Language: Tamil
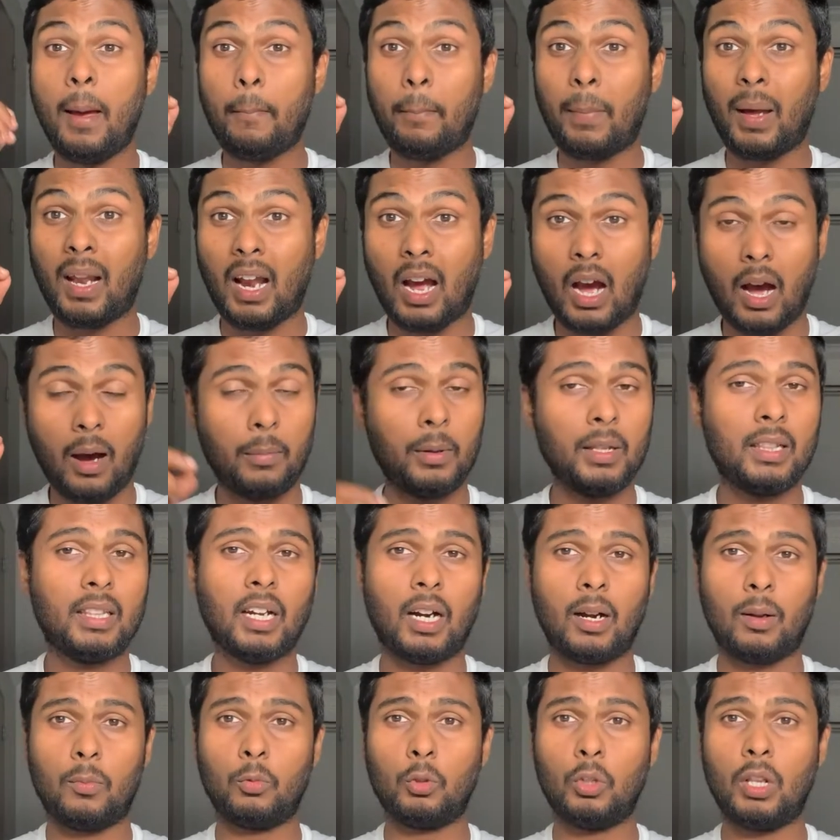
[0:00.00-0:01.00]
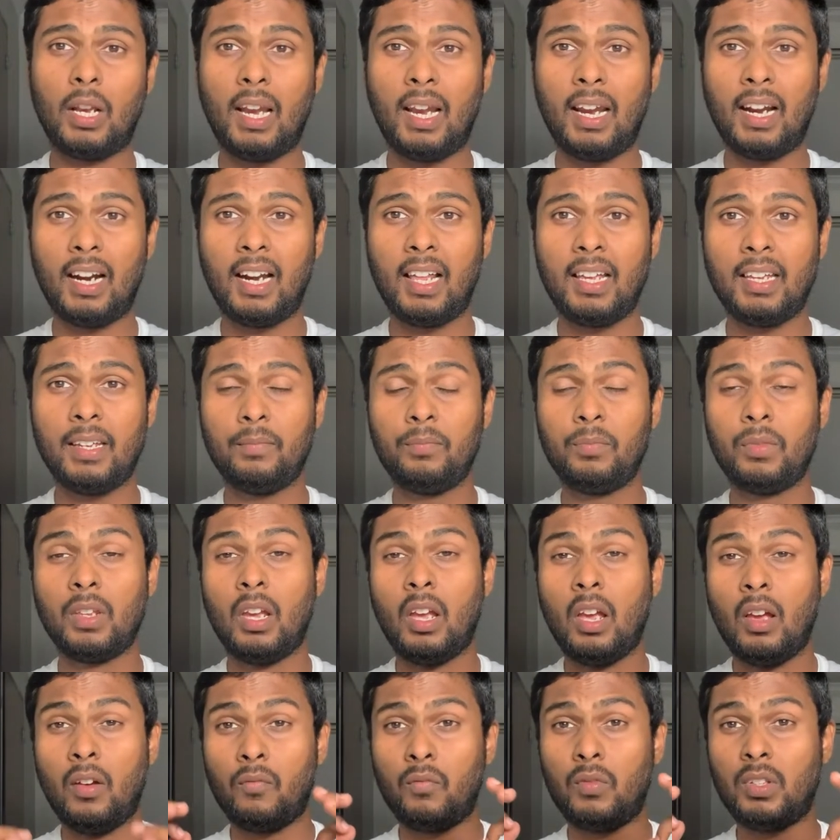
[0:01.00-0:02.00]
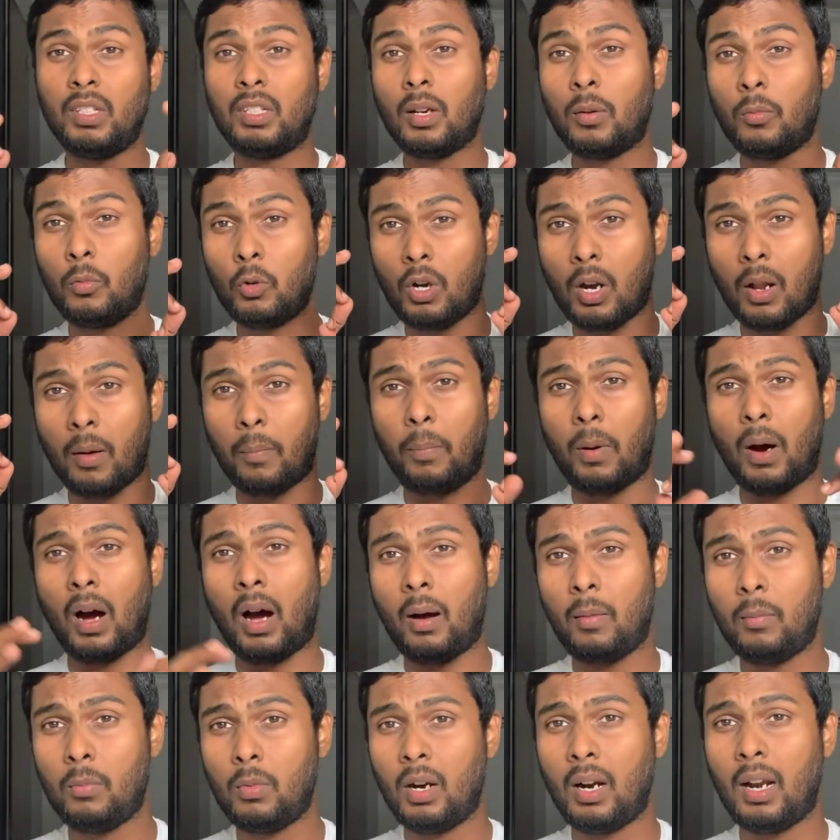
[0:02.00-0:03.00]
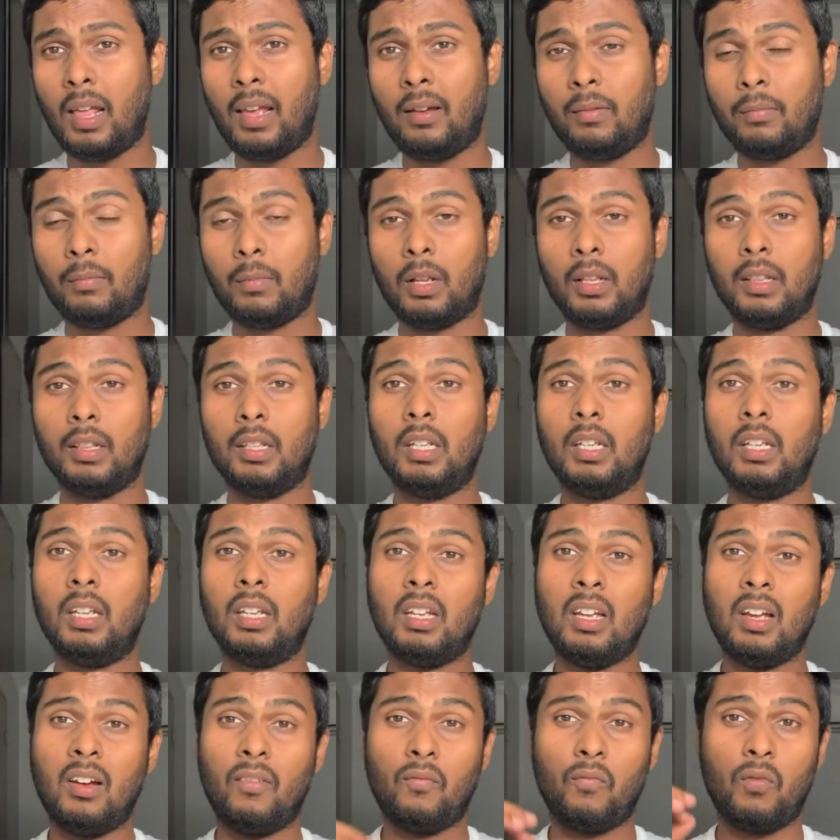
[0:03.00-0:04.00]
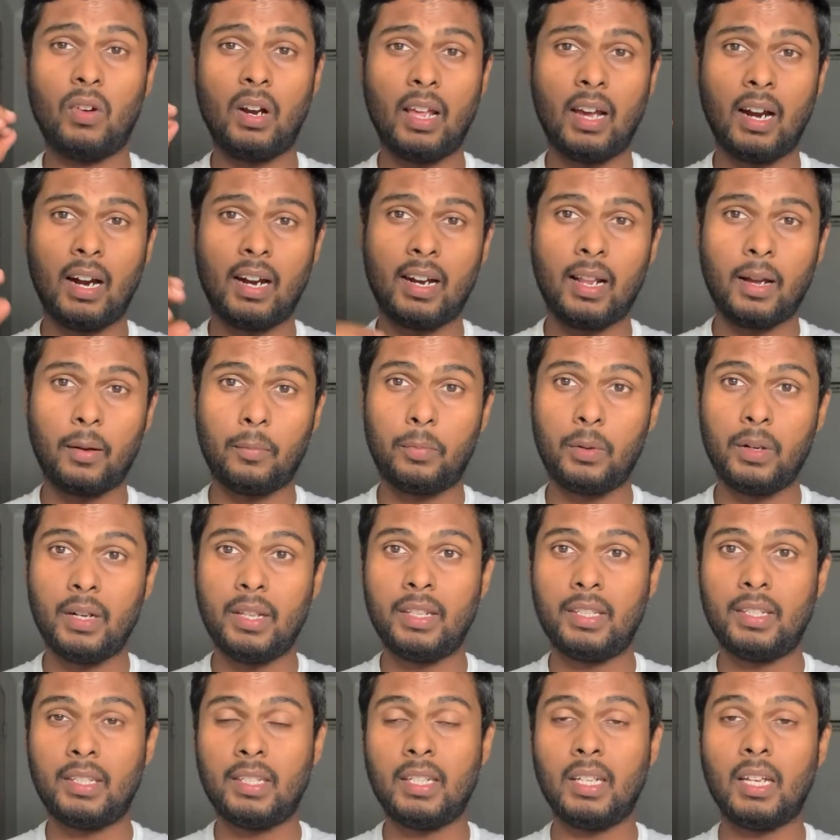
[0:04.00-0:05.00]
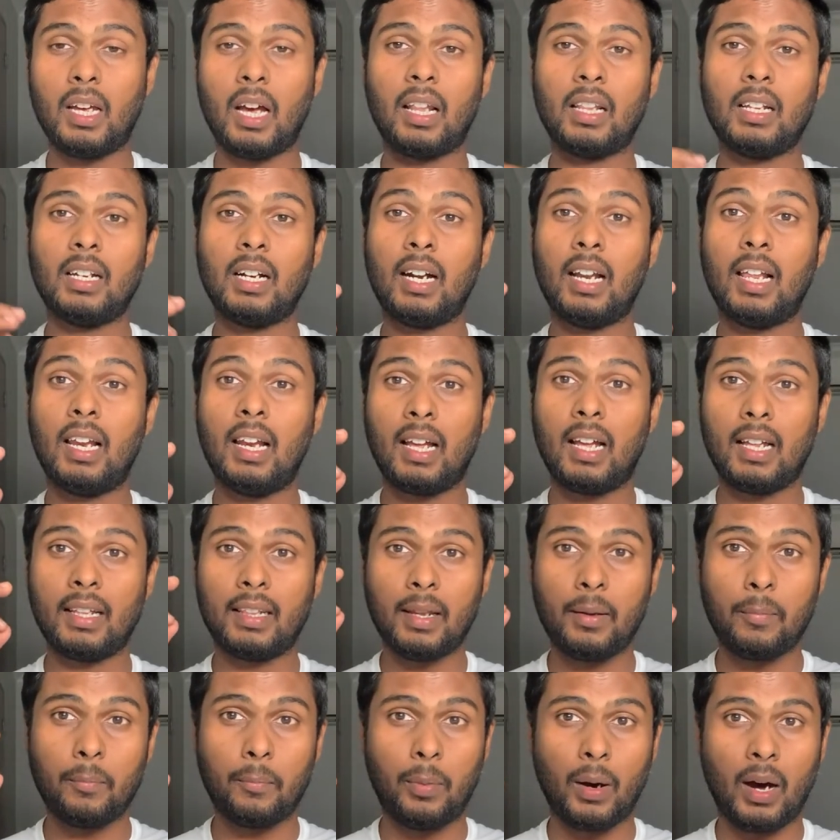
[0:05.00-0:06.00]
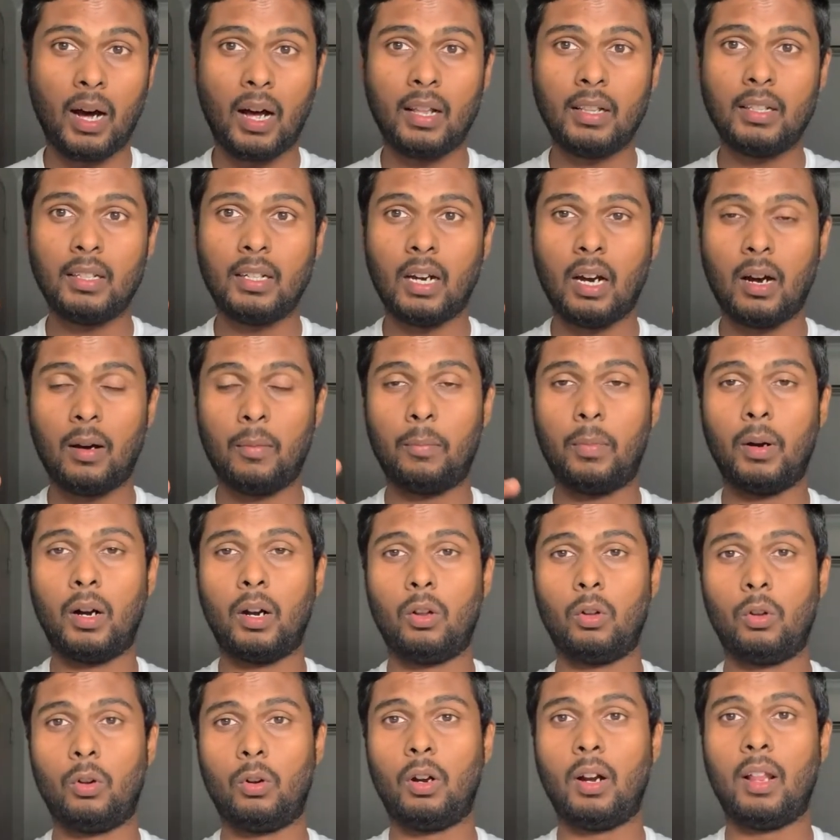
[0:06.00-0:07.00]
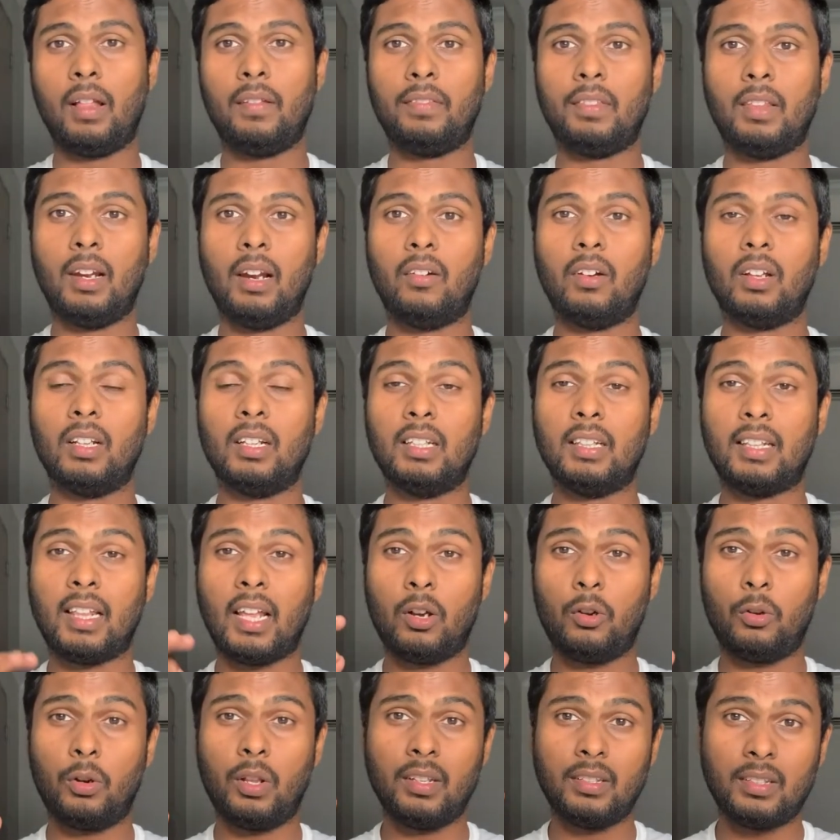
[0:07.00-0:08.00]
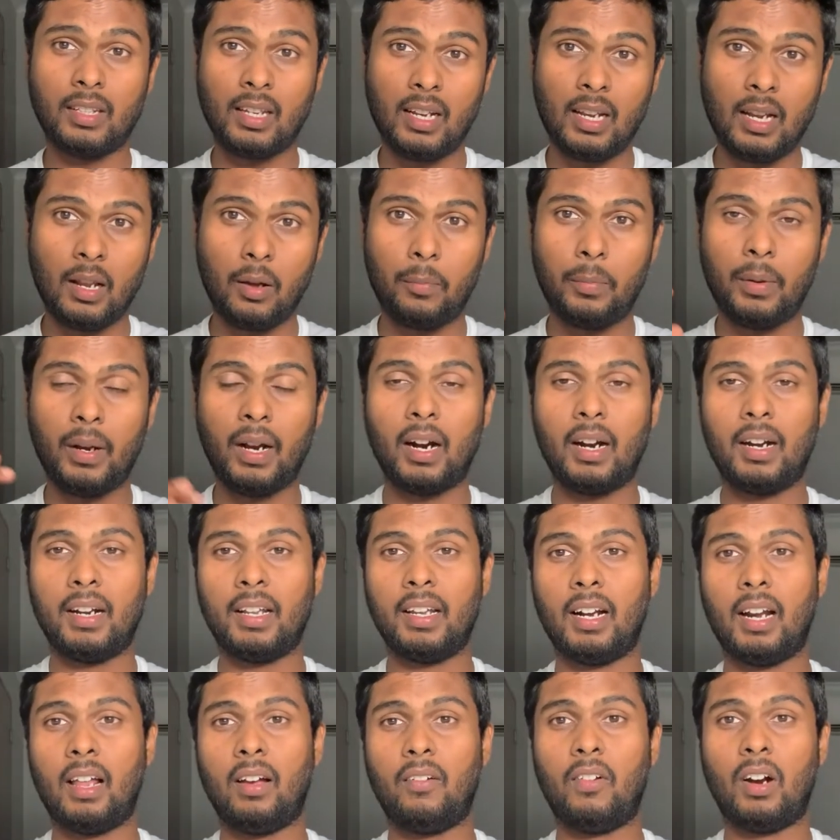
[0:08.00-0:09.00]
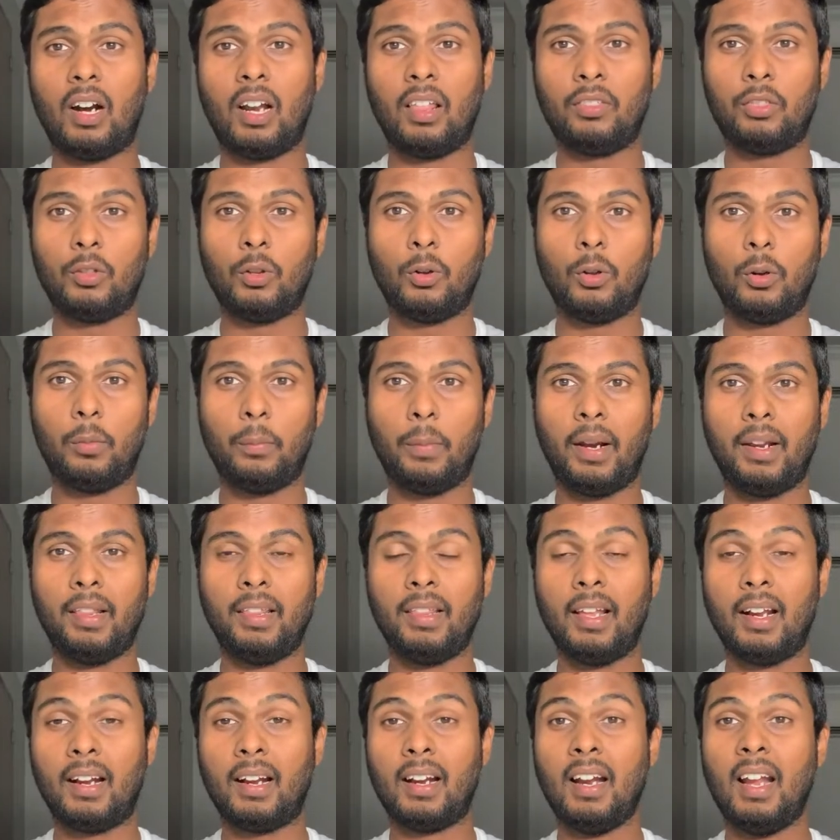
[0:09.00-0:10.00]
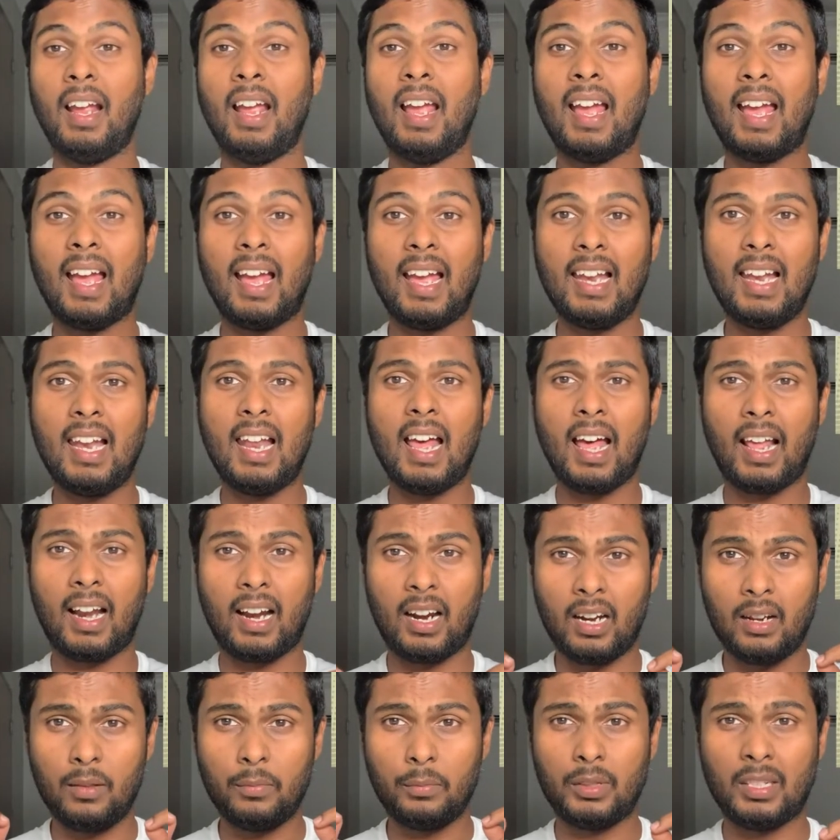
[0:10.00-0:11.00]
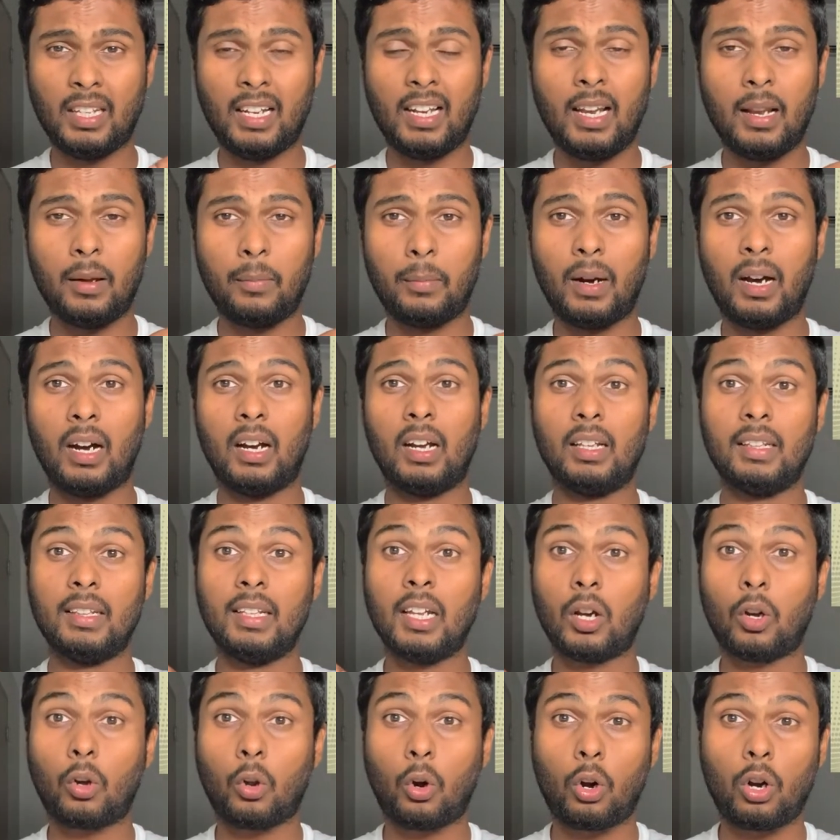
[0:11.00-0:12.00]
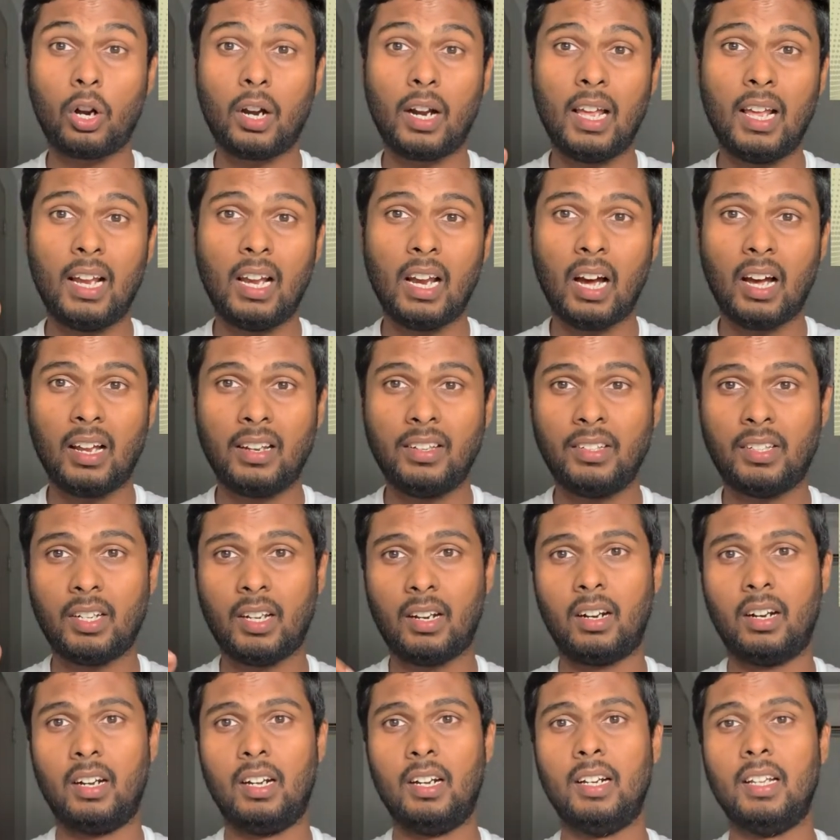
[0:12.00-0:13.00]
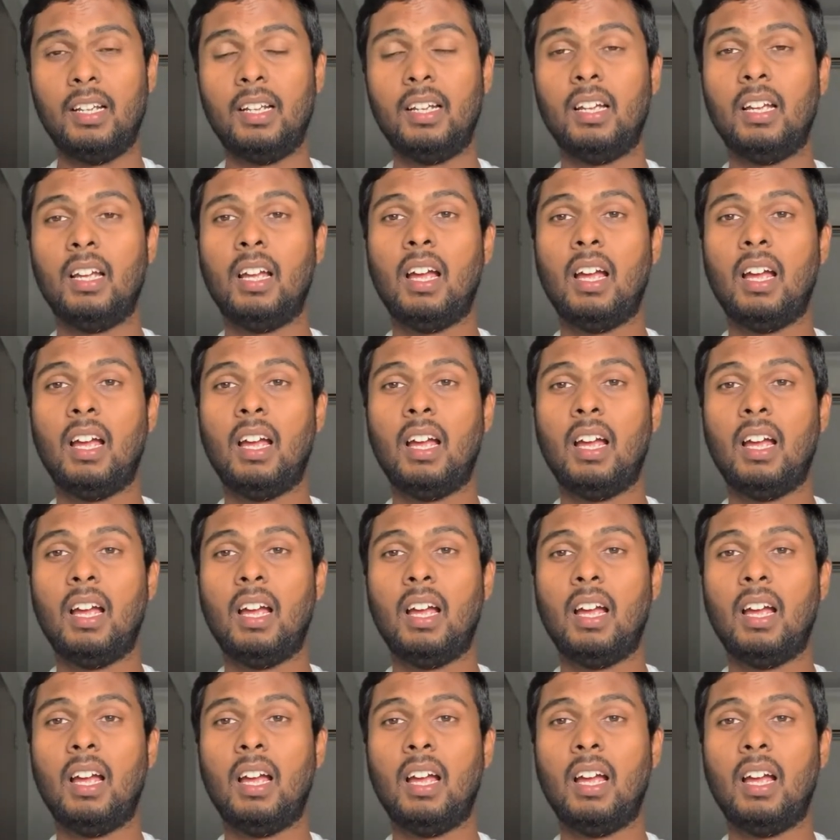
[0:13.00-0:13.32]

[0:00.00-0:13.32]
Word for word: பல ஆபத்தான முதலைகளையும் விஷமுள்ள பாம்புகளையும் வந்து விளையாட்டாக பிடிச்சி அதுகள் எல்லாத்தையும் பாதுகாப்பான ஒரு இடத்துல வந்து தன்னுடைய செல்ல பிராணிகளை வளர்த்த ஒரு மனிதர் எல்லாராலும் செல்லமாக த குரொக்கடைல் ஹண்டர் அண்டு